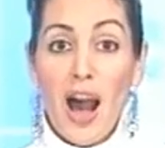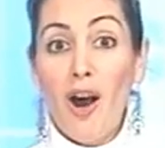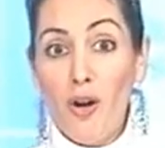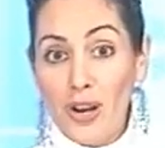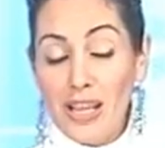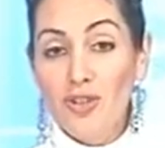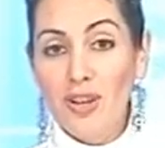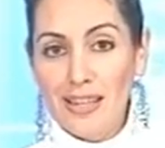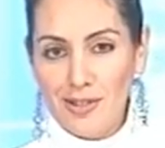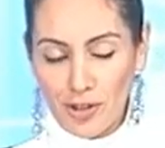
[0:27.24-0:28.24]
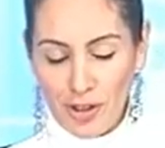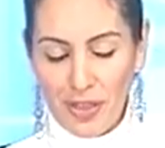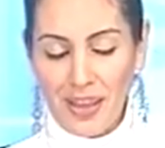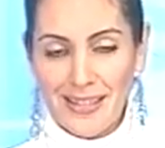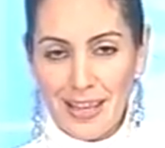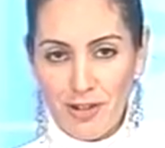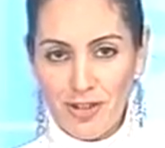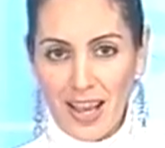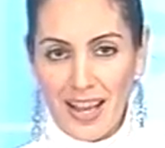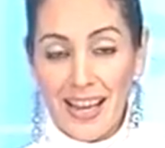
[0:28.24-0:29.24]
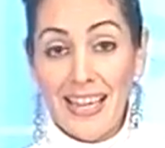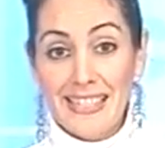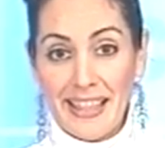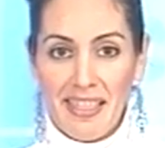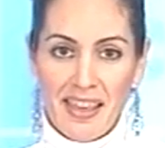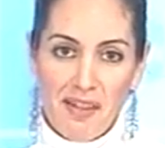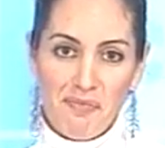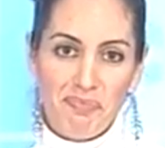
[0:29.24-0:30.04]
ahora son las noticias que nos deja este día.